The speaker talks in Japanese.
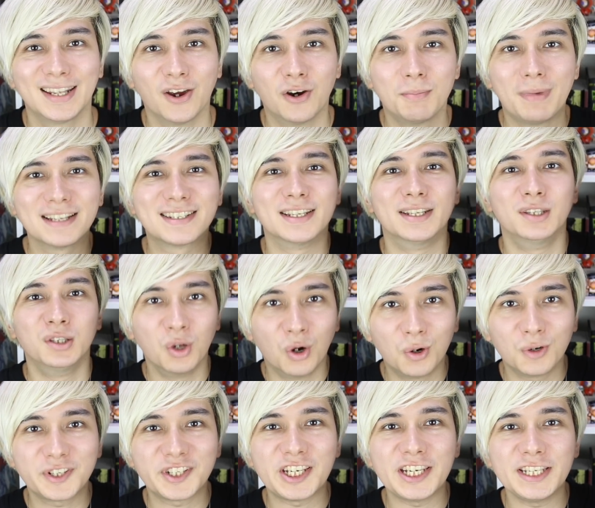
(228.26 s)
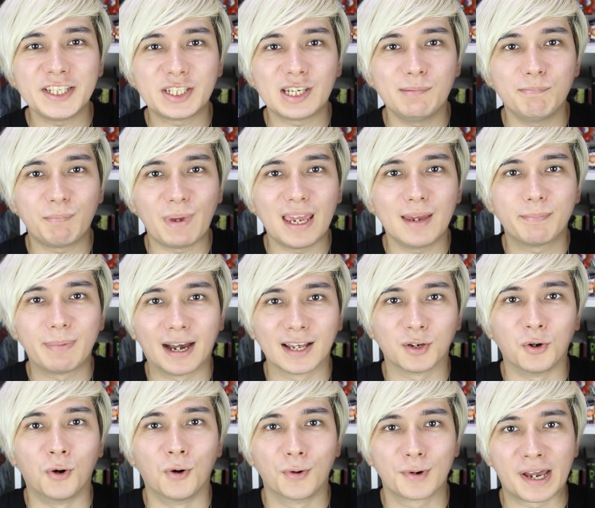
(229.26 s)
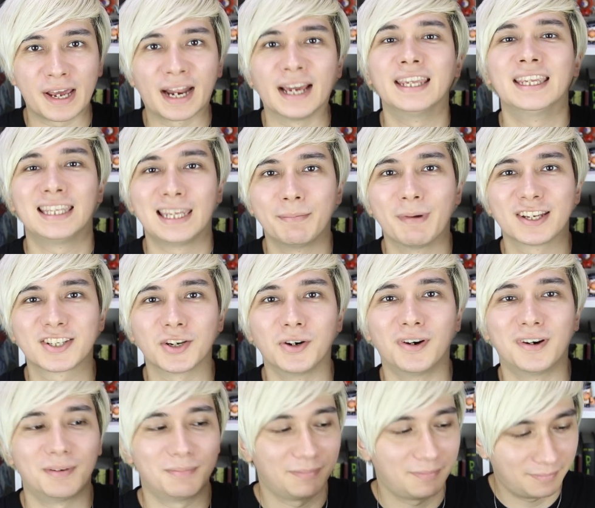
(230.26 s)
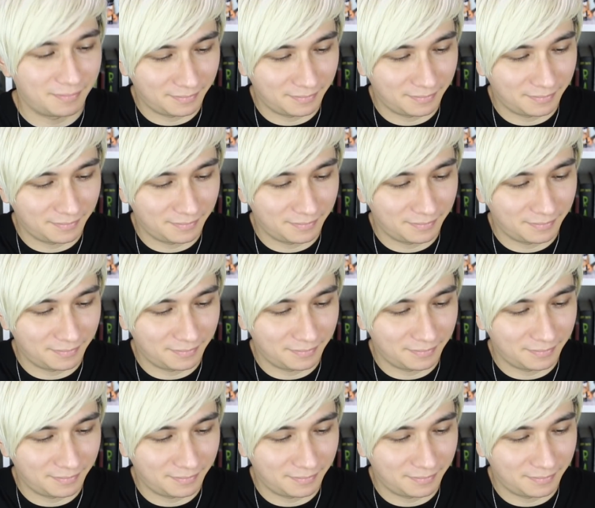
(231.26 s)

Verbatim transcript: ではまず、ノーチンチンペーパーの方からいきましょう。